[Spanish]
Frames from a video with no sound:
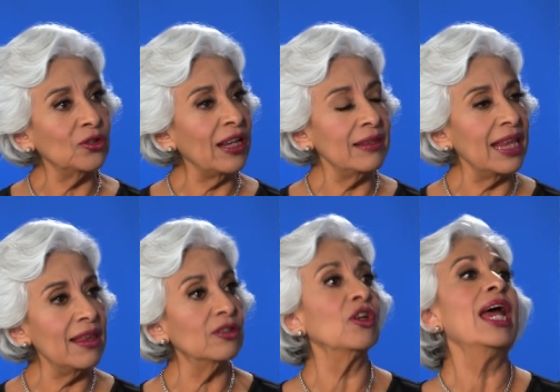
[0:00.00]

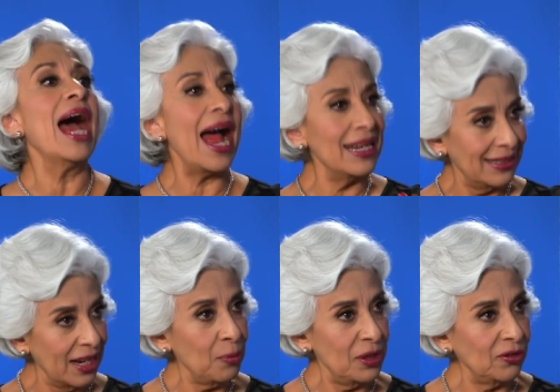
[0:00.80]
sentidos al
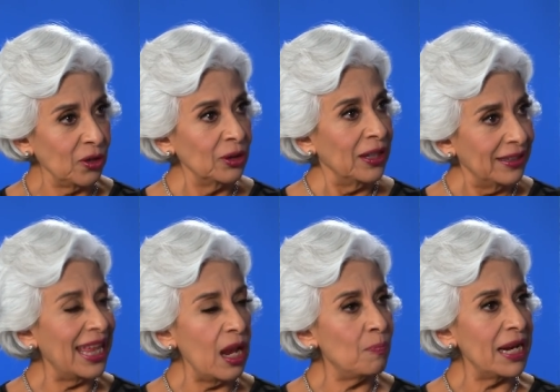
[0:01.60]
servicio
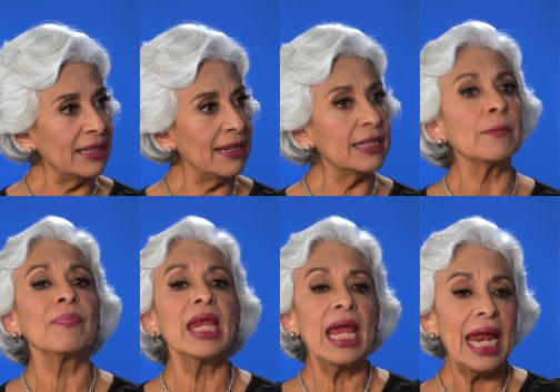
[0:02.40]
del placer.
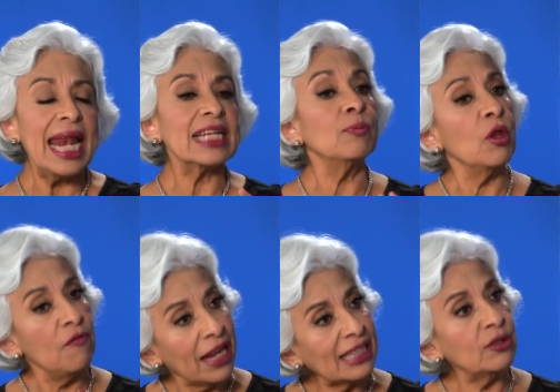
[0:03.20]
Las
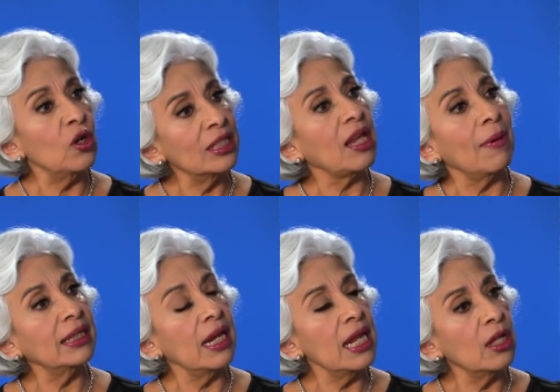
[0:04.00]
modificaciones que va
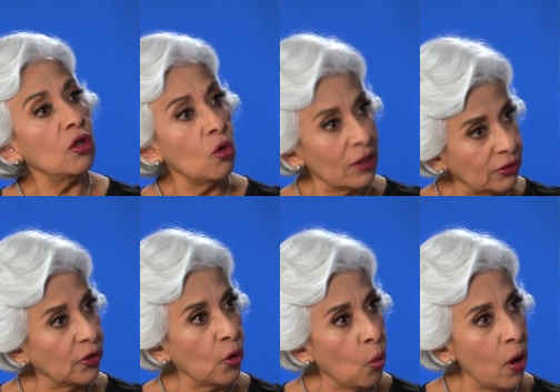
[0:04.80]
teniendo
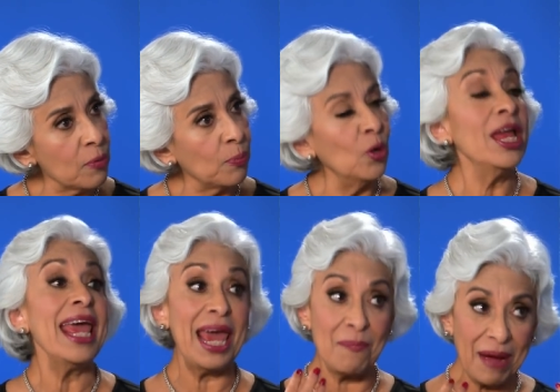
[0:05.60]
nuestro cuerpo
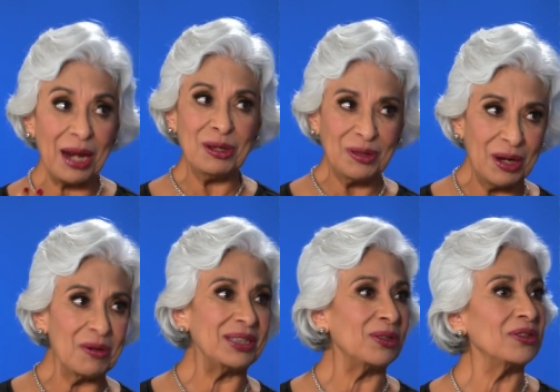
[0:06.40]
en varios de
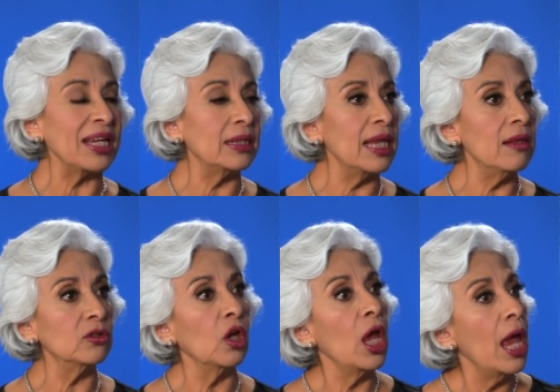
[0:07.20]
nuestros
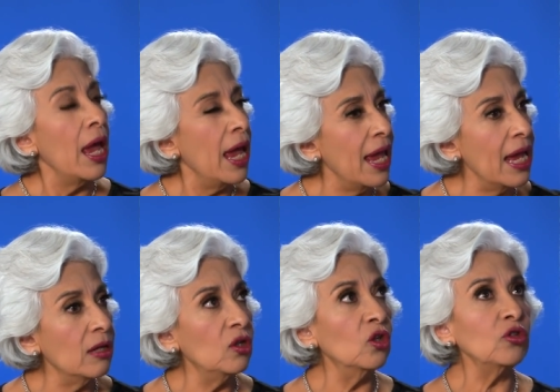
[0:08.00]
sentidos, eh,
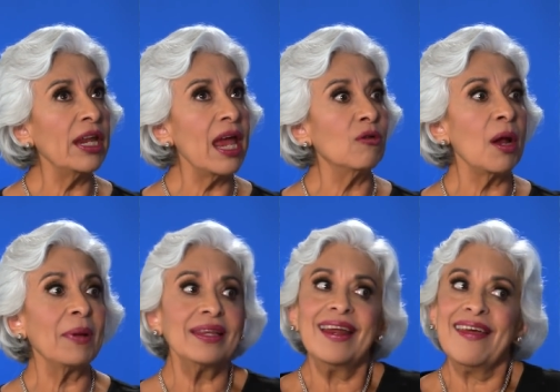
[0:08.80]
¿no sería una
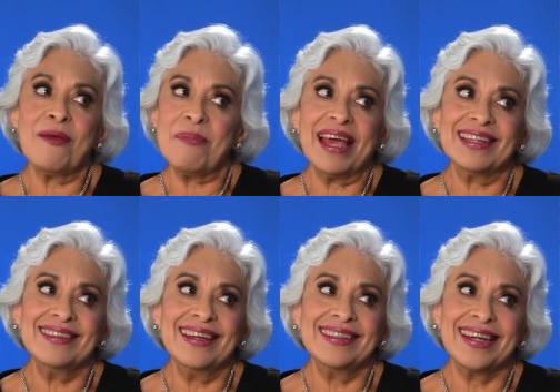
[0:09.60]
manera de
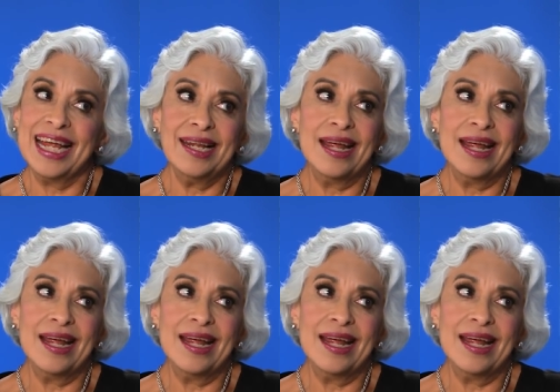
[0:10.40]
envejecer el